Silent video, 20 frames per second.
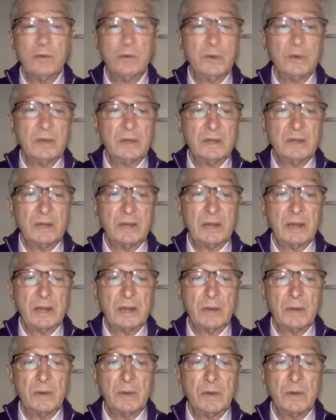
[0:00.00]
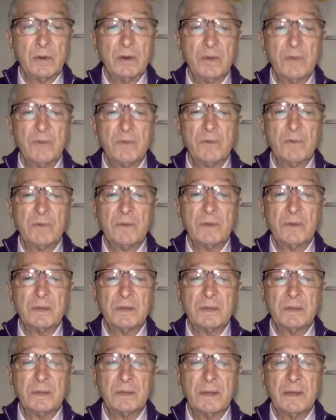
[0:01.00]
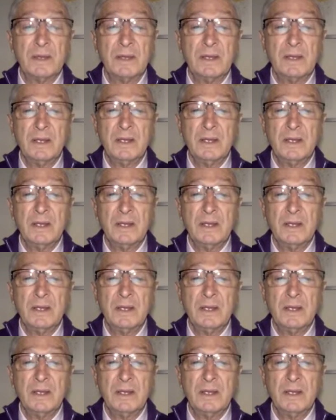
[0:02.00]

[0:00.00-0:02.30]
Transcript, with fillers: durante la reunión informativa